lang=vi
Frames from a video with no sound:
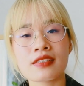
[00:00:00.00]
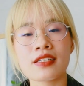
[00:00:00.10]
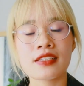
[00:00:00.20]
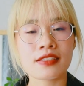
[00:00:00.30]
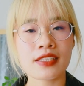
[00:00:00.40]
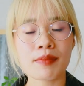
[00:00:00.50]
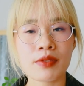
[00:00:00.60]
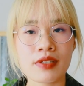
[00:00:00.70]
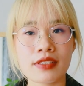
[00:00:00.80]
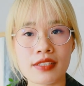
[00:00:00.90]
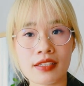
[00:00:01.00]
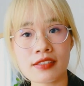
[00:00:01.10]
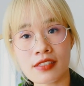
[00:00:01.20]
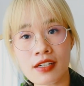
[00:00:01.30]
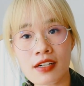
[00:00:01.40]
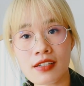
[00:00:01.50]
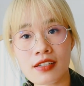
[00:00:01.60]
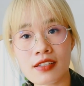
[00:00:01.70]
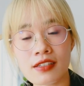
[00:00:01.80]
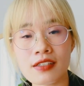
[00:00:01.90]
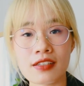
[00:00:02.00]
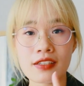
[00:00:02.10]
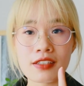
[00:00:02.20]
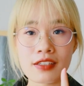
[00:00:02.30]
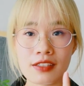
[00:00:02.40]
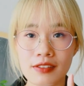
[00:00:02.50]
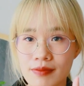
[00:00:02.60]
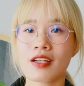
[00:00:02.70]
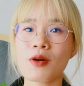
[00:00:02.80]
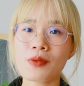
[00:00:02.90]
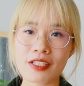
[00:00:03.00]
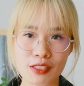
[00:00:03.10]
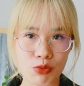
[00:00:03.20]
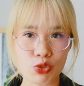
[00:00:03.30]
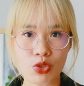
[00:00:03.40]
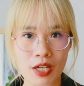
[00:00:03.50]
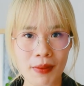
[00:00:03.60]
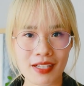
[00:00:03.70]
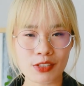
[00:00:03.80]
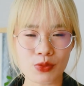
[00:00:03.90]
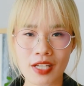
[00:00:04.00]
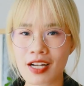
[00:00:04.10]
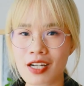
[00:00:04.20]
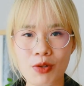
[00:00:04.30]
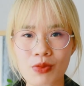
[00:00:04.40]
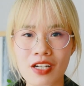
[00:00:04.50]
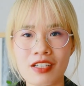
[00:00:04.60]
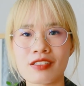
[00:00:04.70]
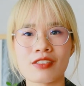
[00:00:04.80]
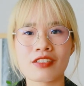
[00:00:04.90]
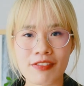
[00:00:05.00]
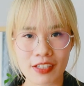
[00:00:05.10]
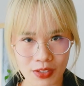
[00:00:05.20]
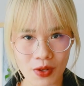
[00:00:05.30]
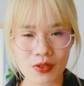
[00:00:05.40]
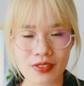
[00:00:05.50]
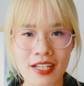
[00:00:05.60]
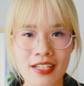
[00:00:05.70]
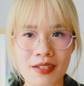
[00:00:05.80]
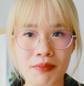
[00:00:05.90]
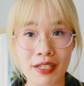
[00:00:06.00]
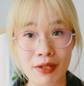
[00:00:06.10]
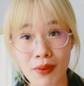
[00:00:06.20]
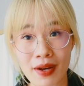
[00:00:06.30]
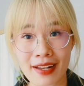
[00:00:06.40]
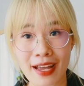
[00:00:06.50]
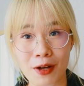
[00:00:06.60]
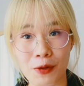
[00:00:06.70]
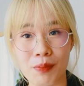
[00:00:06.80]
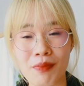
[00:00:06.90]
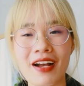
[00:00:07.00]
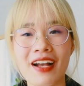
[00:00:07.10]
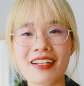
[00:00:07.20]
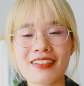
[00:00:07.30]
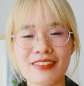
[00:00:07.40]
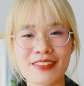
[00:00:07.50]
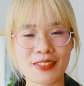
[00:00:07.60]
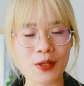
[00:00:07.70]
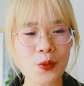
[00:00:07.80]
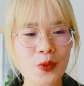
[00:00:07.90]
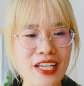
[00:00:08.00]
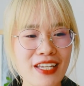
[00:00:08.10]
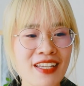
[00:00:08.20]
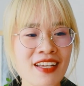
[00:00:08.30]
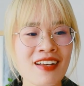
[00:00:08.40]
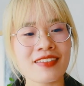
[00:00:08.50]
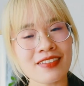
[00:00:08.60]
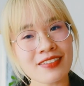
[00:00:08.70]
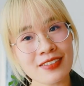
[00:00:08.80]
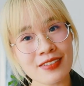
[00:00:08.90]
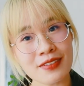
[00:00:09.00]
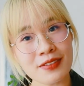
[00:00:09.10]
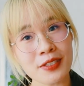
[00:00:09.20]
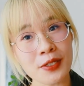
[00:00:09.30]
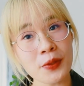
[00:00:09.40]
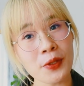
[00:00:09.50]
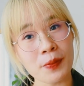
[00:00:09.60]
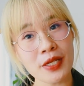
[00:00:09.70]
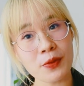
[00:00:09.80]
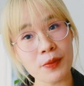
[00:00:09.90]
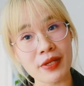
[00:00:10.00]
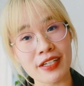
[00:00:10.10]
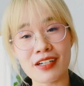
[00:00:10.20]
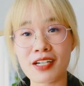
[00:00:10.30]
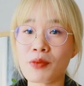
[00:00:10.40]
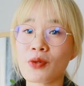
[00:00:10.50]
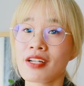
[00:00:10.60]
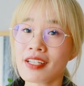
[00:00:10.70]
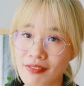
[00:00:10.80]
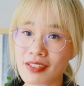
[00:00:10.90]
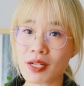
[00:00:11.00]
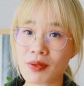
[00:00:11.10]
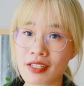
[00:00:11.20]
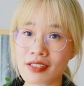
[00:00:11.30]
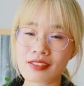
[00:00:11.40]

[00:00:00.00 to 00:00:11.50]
để trở thành một người giá trị hơn thì không nên giấu rốt các bạn chúng ta không cần phải tỏ ra rằng mình hoàn hảo bằng cách giấu đi những sự thiếu hiểu biết của mình ở một lĩnh vực nào đấy